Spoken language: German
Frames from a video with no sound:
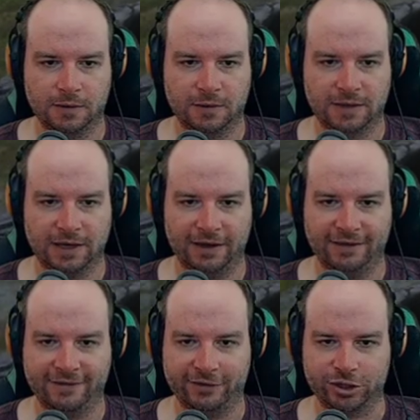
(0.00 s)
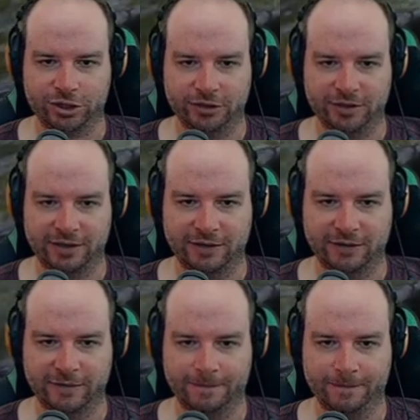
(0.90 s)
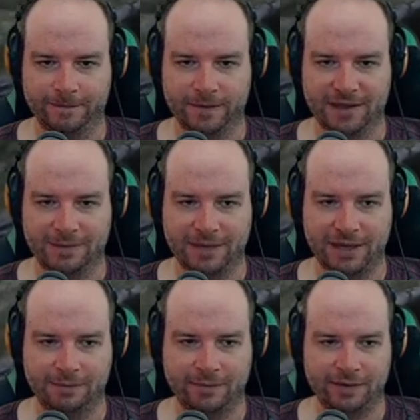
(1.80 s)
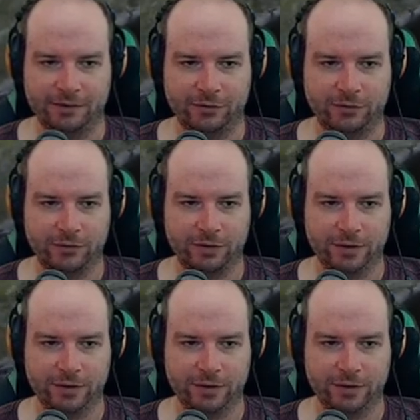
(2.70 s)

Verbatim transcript: Da ist er doch schon. Dann gehe ich mal eben hier hoch.